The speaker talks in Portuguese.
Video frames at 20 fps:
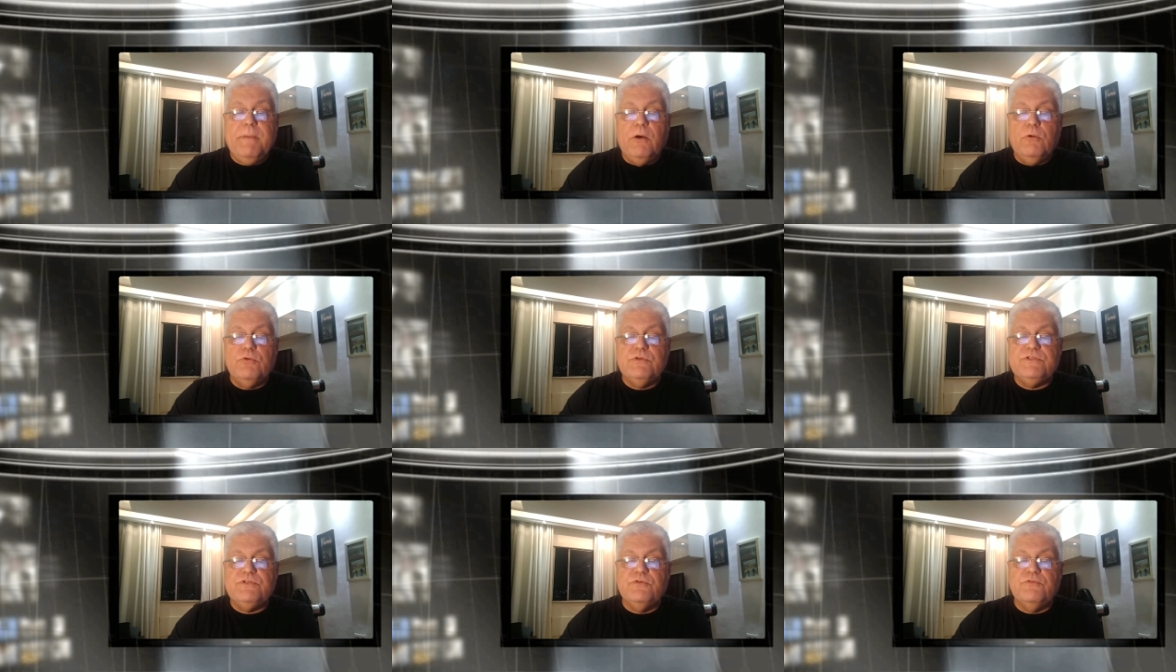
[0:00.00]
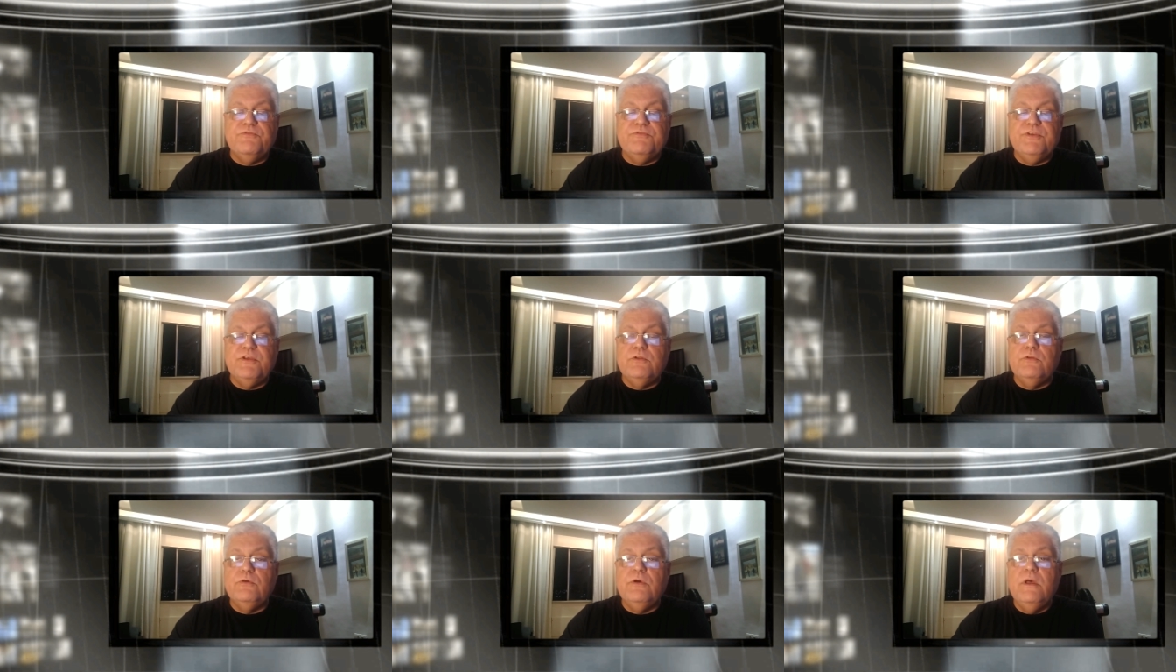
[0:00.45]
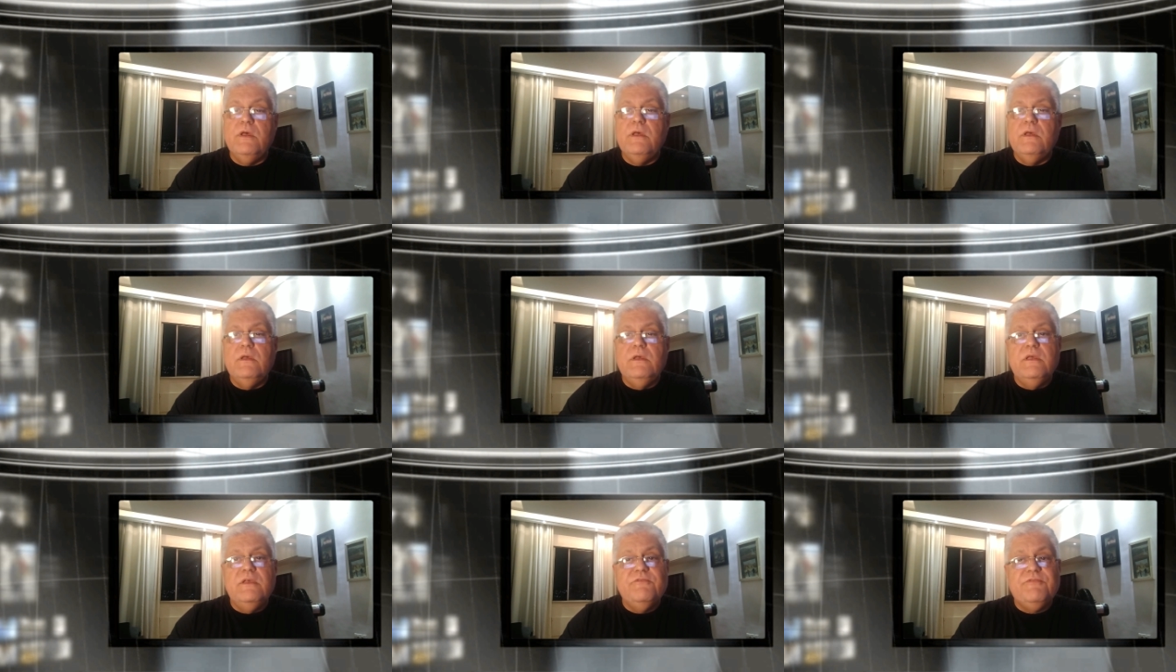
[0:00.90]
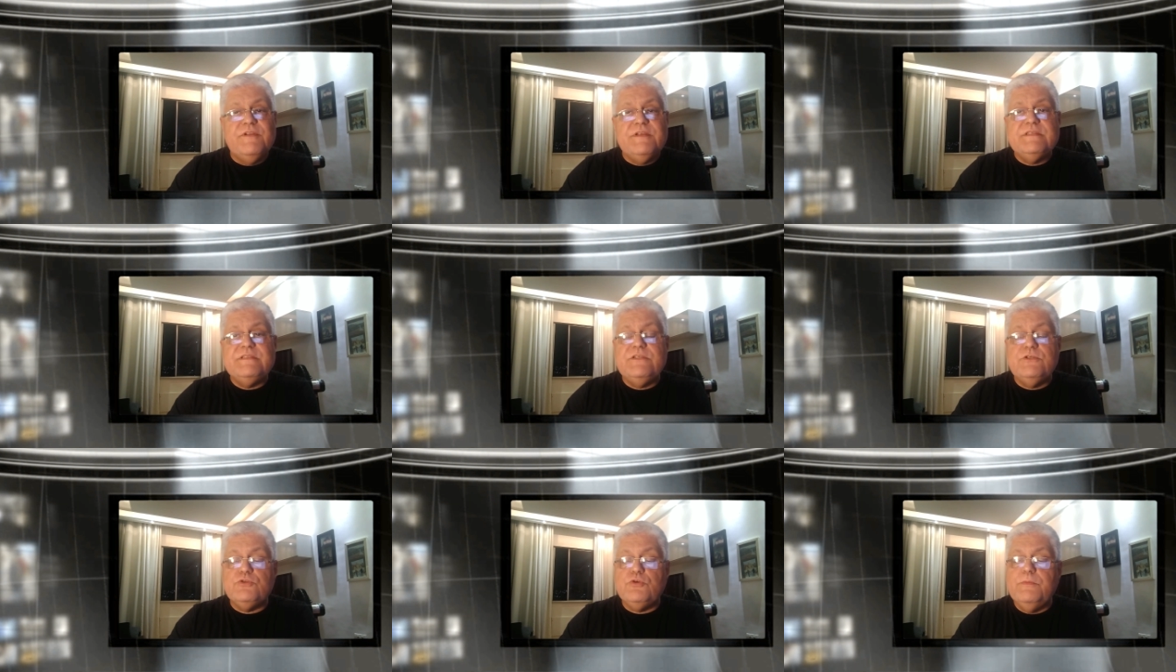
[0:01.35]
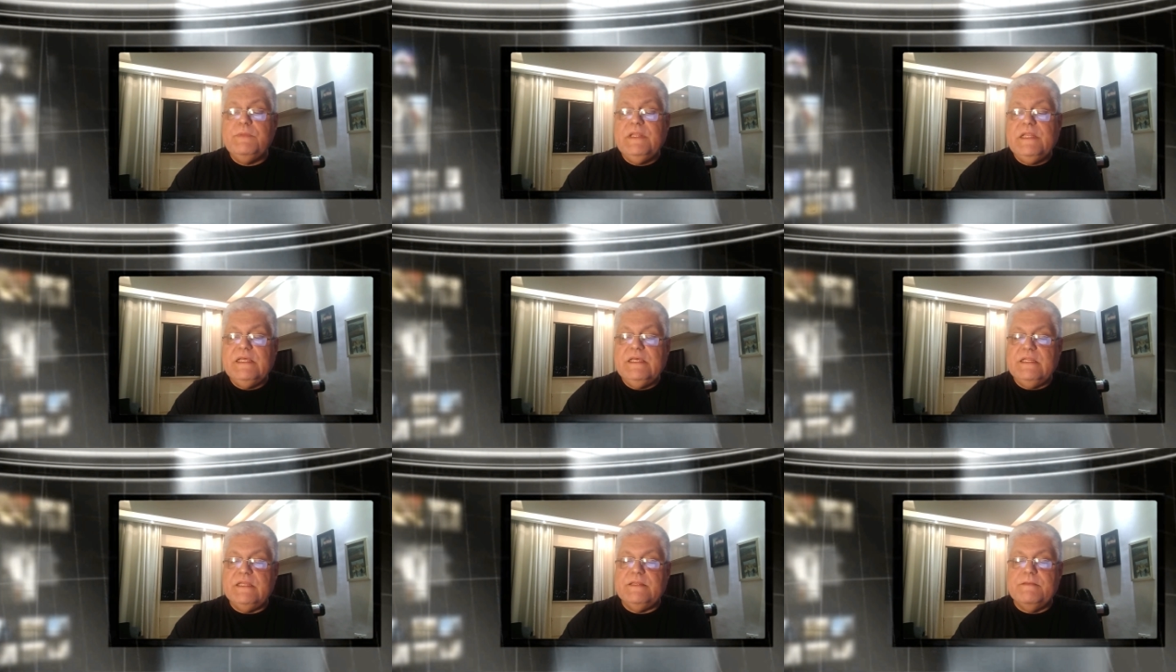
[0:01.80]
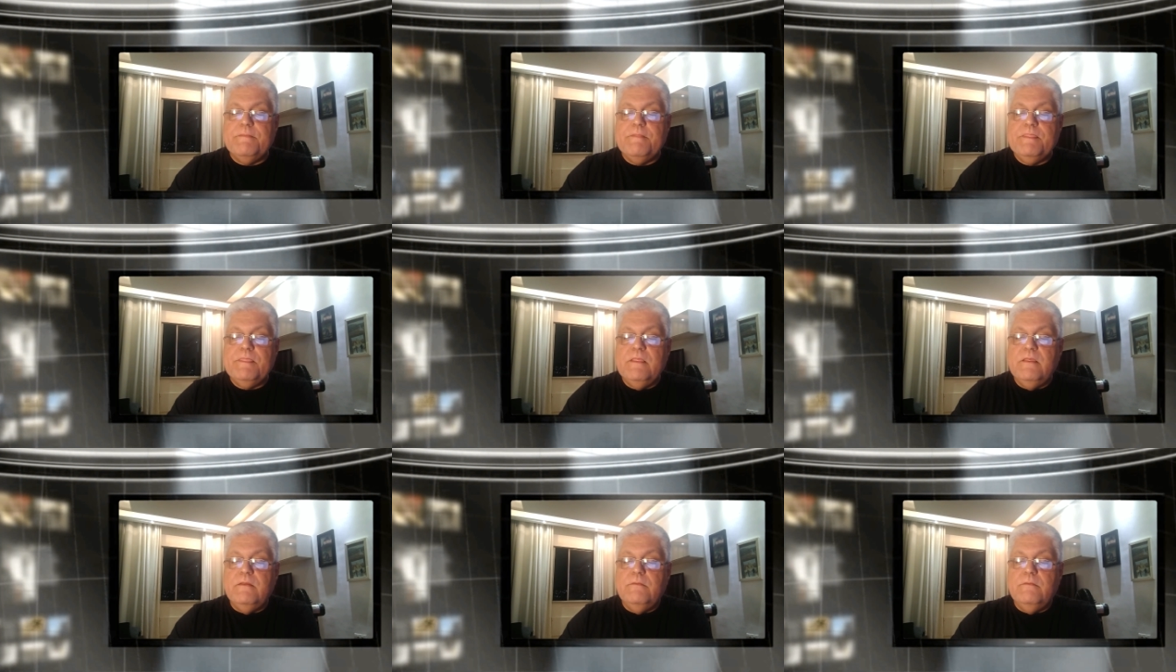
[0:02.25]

Paulo Silvino e Francisco Milani,